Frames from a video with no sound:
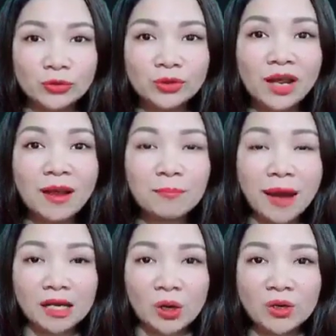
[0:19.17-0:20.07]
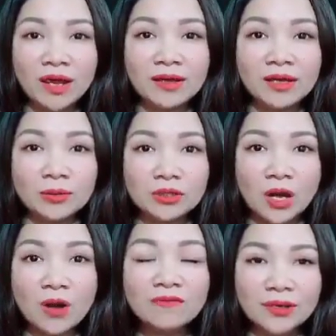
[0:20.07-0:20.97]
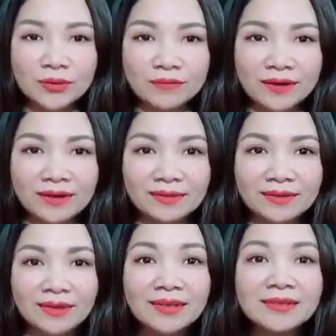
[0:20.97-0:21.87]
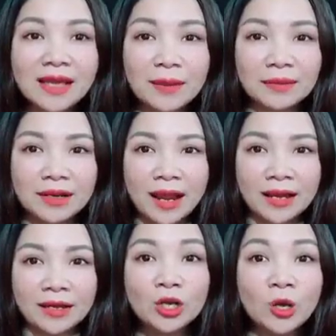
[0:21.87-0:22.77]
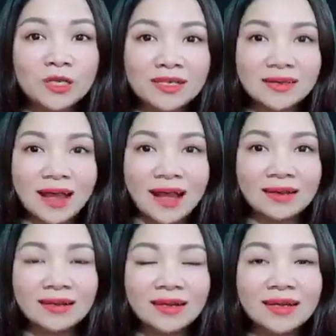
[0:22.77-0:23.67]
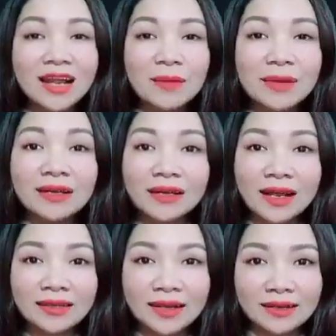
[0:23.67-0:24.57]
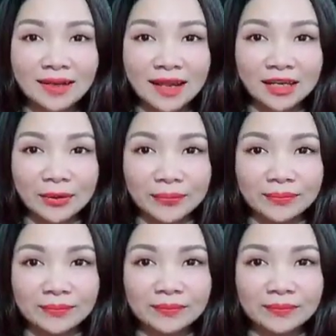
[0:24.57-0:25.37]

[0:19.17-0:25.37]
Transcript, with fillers: chút, bạn có thể hiểu rõ về đối phương, xem người này có xứng đáng để mình kết thân hay không.